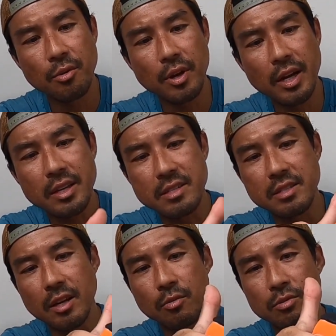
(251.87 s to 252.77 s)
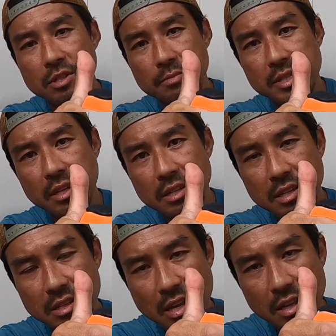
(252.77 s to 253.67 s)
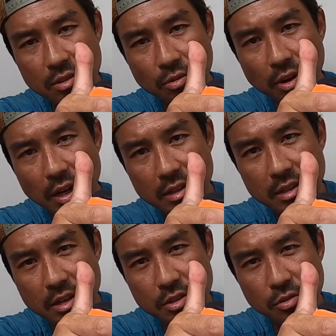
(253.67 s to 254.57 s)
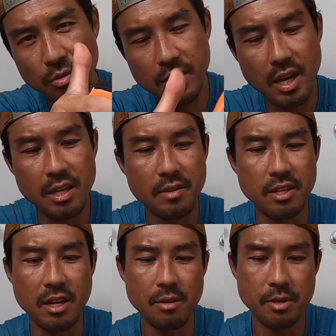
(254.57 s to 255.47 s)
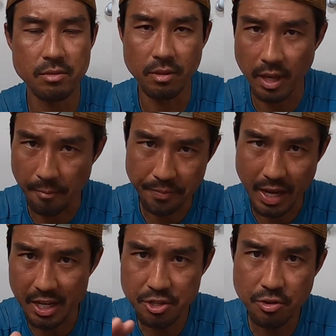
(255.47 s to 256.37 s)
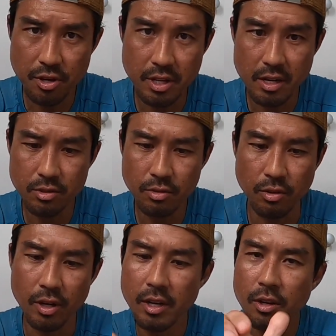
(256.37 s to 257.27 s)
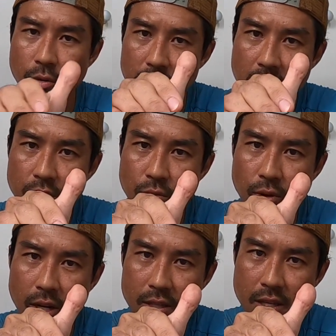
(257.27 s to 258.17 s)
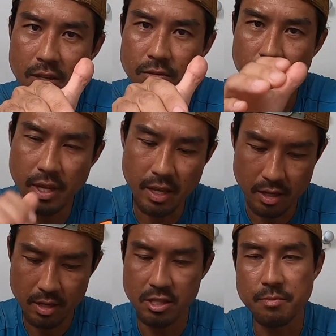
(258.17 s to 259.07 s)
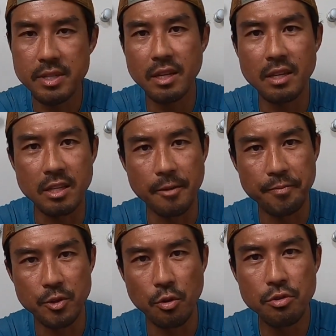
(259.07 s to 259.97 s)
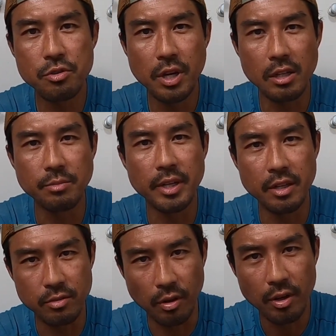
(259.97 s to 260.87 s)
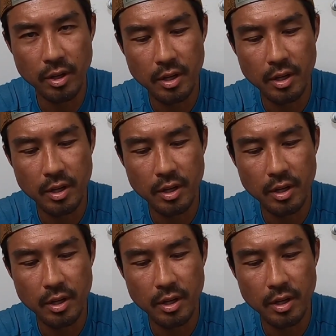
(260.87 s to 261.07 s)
これがですね、こう、つま先にテントを張っている状態になりますので、足を入れると、こうテントを張っているので、つま先に余裕が生まれると。